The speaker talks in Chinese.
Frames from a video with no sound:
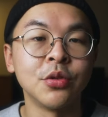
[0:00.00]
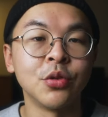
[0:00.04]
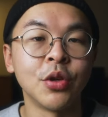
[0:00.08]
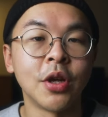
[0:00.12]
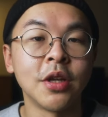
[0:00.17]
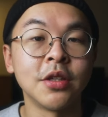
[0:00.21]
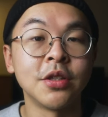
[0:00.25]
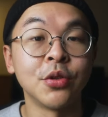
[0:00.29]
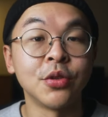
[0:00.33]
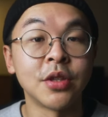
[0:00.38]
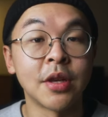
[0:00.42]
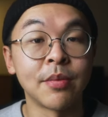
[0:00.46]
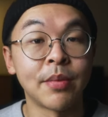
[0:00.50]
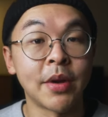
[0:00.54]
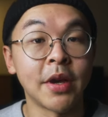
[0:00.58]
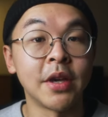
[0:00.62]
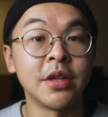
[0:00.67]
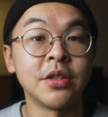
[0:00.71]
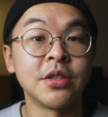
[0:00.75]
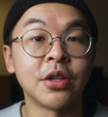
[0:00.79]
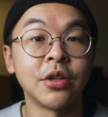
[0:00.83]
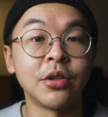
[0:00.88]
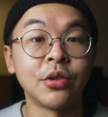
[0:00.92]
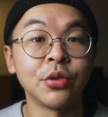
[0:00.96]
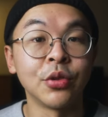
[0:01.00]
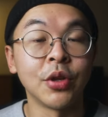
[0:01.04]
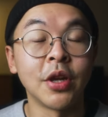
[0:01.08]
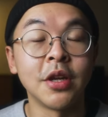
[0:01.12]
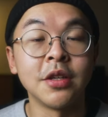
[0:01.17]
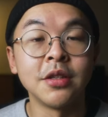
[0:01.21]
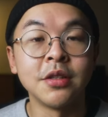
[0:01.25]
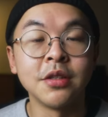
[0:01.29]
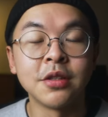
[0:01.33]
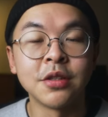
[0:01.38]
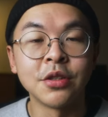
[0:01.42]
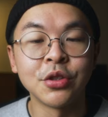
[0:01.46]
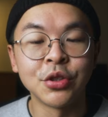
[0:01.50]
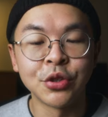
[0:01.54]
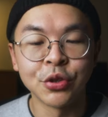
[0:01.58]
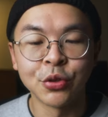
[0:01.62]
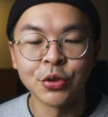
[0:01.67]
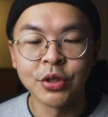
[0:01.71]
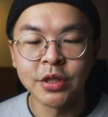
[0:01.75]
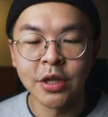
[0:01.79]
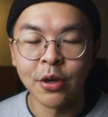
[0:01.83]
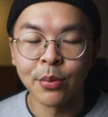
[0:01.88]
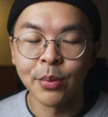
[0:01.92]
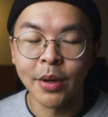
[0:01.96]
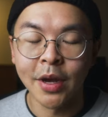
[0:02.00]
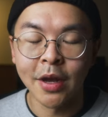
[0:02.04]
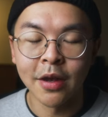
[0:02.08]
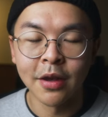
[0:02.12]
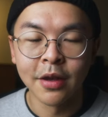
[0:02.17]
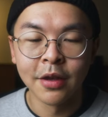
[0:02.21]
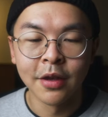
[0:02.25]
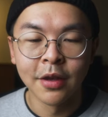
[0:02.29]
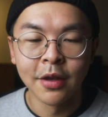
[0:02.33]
原来是有在拍照，原来你是有想要把